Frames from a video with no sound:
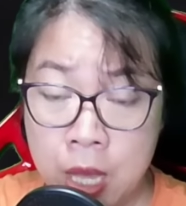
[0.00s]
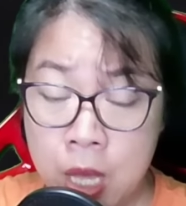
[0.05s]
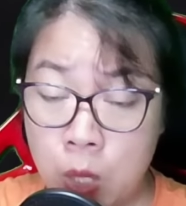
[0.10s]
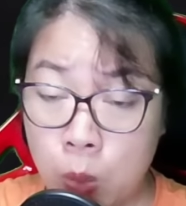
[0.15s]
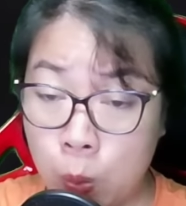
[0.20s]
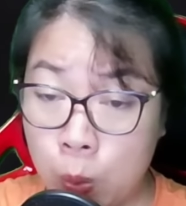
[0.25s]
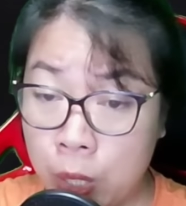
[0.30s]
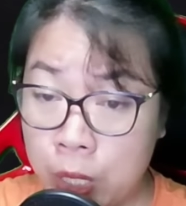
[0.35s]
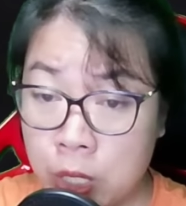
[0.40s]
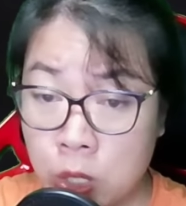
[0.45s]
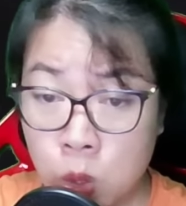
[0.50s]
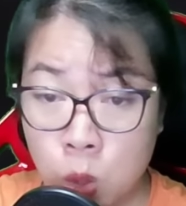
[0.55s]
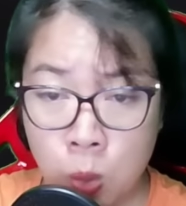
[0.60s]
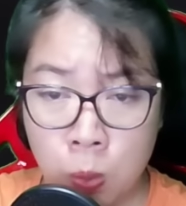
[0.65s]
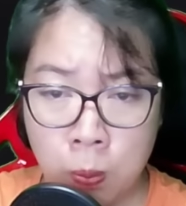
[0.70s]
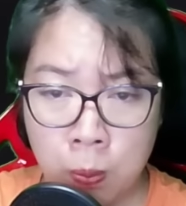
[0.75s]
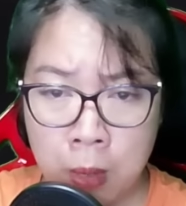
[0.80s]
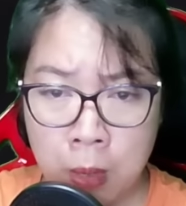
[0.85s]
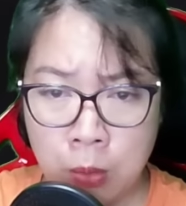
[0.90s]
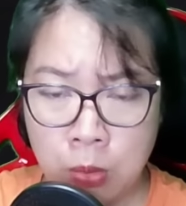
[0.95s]
Nguyễn Thục
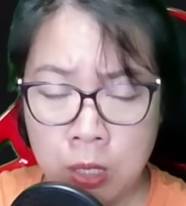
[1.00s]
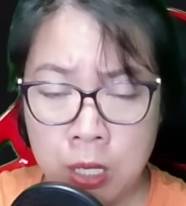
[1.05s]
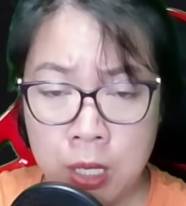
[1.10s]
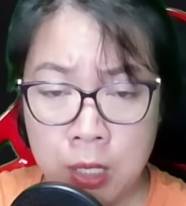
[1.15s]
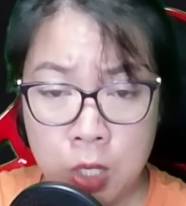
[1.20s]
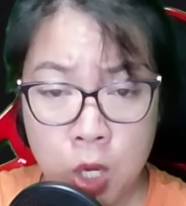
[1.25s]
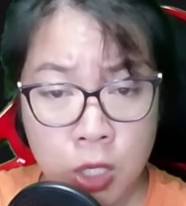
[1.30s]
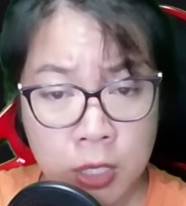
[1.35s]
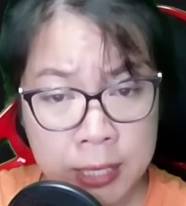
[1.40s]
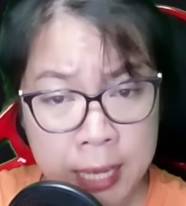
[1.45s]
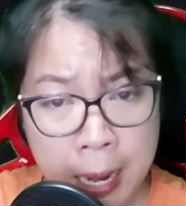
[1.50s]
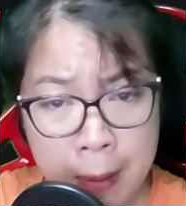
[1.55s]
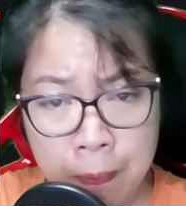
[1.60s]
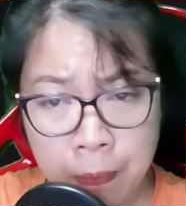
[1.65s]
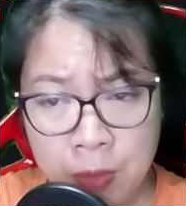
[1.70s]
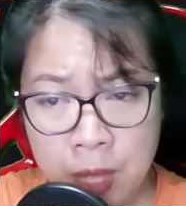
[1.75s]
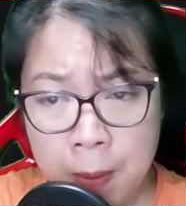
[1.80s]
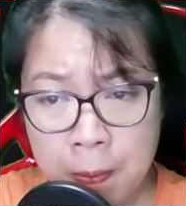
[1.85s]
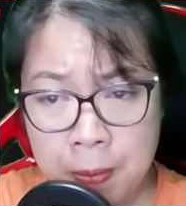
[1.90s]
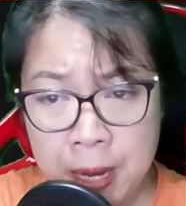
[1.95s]
Mộng con cam
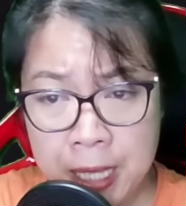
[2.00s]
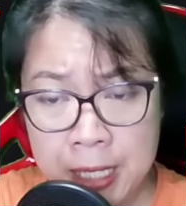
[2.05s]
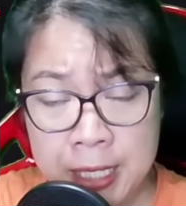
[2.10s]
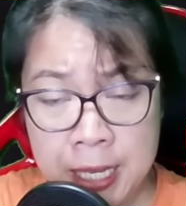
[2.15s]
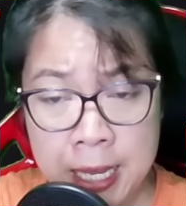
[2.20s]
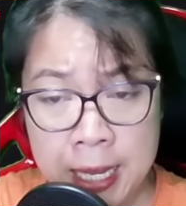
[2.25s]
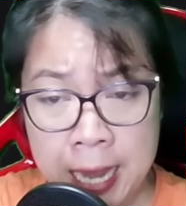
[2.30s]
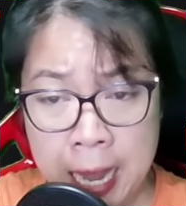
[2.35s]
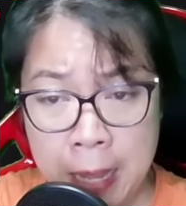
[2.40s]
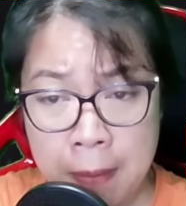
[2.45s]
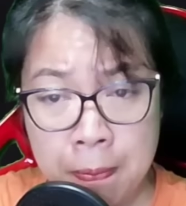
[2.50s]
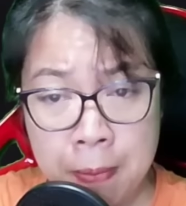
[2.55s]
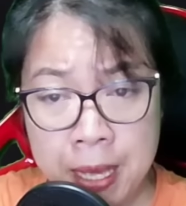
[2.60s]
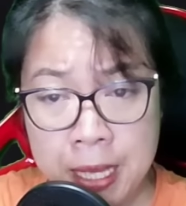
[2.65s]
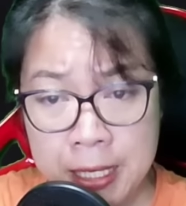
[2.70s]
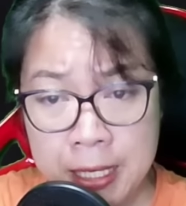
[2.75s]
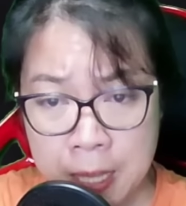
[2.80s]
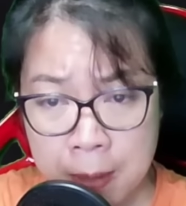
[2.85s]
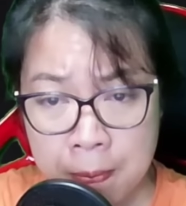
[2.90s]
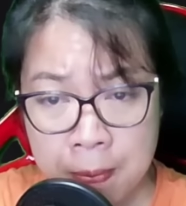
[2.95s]
tâm để chị gái mình
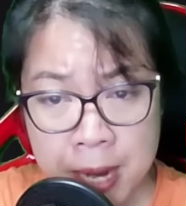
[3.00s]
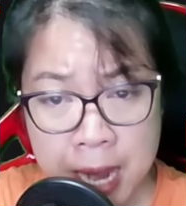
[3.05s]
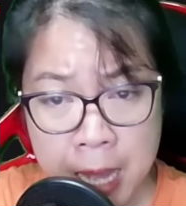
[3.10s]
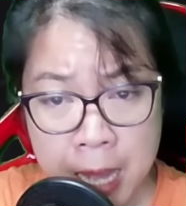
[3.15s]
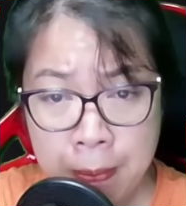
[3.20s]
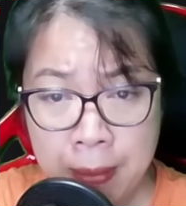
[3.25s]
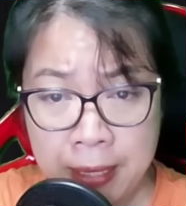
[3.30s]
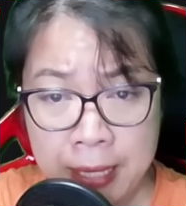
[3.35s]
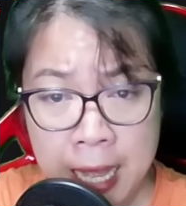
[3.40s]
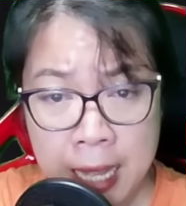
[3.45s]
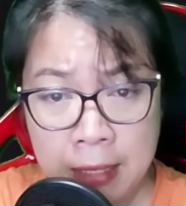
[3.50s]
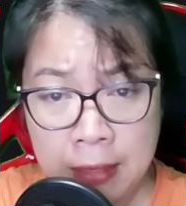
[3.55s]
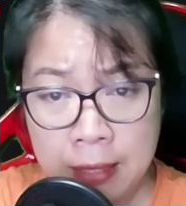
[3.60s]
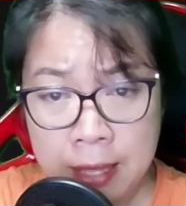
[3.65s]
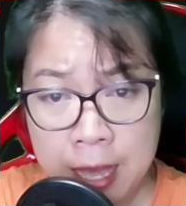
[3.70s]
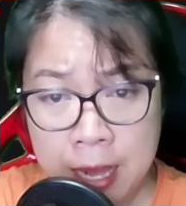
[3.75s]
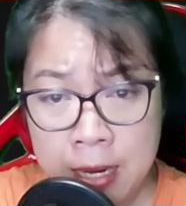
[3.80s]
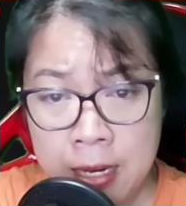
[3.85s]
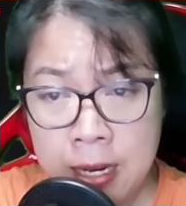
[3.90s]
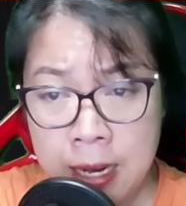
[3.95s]
dẫm lên mà thăng
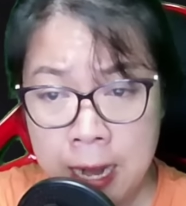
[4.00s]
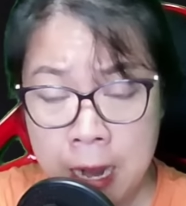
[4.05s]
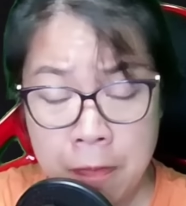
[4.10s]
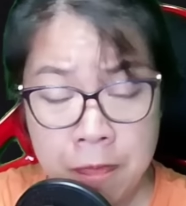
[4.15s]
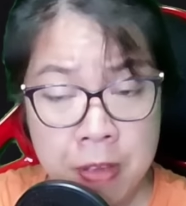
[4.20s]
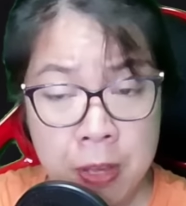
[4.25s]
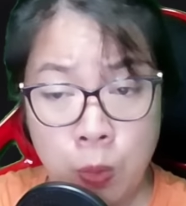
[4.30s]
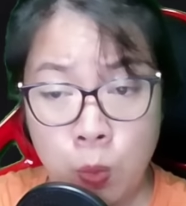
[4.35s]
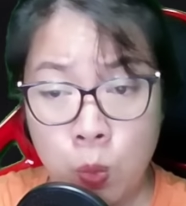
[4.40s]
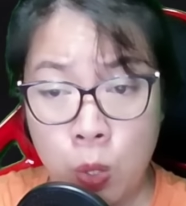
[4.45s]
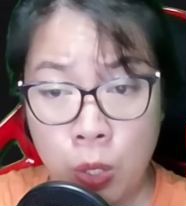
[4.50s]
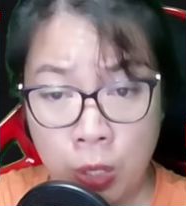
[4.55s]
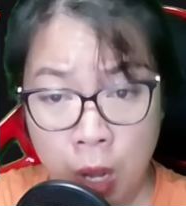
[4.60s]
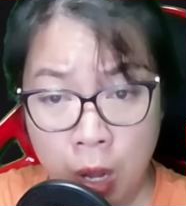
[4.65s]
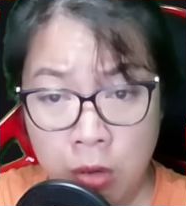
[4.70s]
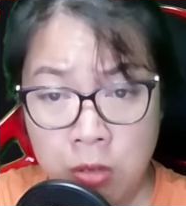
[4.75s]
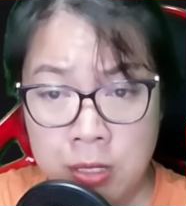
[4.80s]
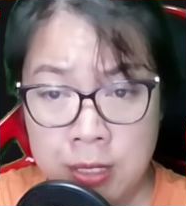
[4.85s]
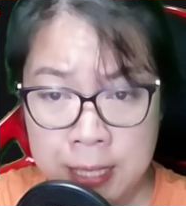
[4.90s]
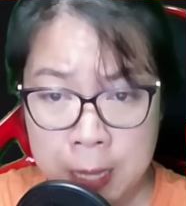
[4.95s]
tiến là việc của
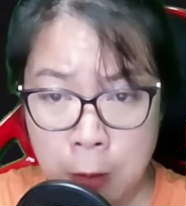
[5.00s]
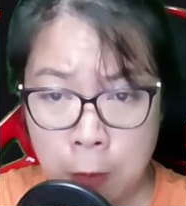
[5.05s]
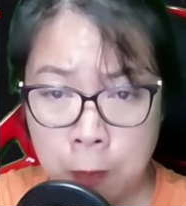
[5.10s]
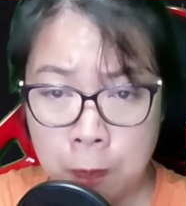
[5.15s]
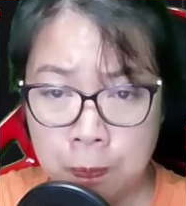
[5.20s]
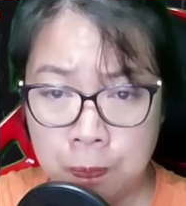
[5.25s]
con sau.